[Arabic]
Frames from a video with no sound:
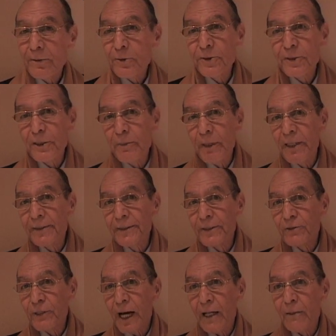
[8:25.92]
يسيد الملك
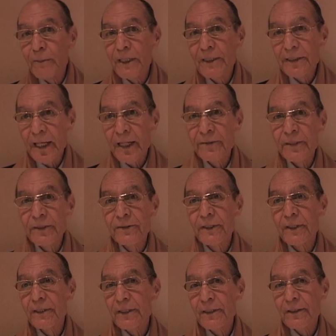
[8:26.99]
جنا الملك الحسن
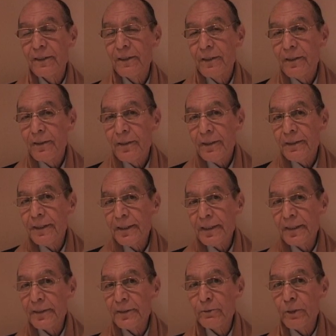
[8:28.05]
الثاني إني
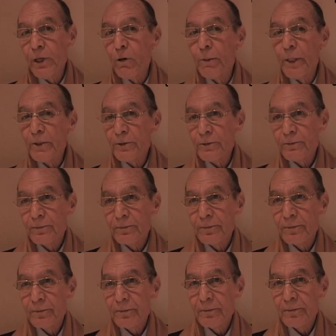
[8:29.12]
قاكنو الأوباش
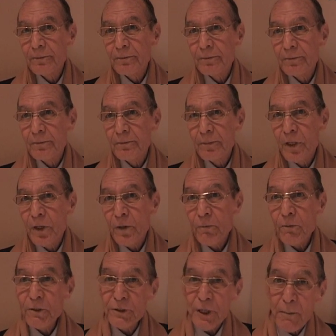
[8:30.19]

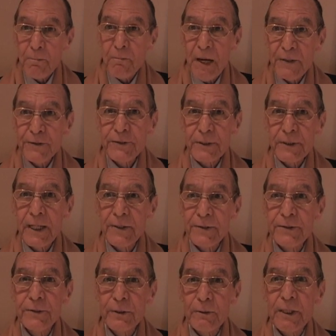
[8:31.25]
واش عما شي
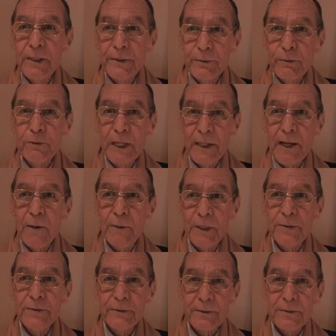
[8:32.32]
رئيس الدولة يتوقع
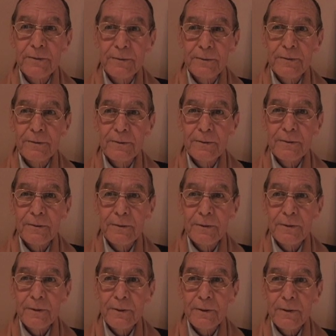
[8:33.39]
ضاويس
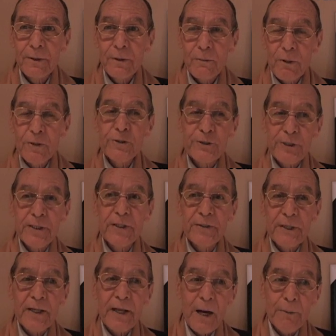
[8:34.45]
واش يشد
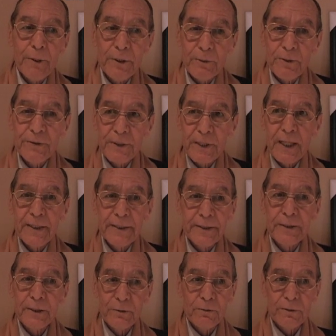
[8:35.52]
صلاوين واش
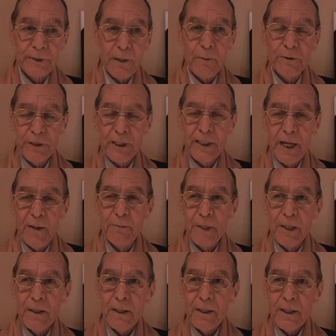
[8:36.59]
يقاكني وطاون حرام
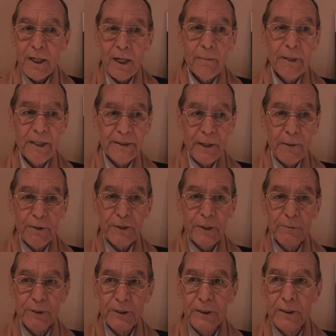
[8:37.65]
قبل طاون
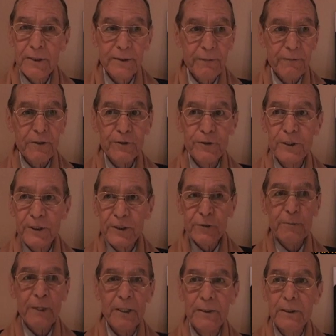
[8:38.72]
حرام شو تفي شو
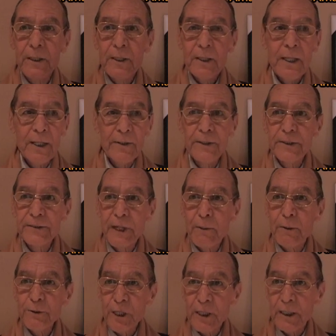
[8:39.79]
يسمح آه، دري
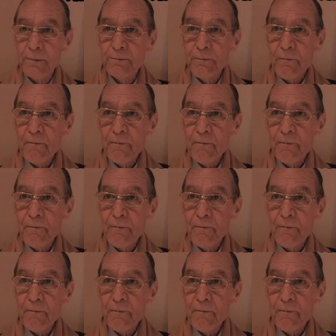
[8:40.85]
طاون حرام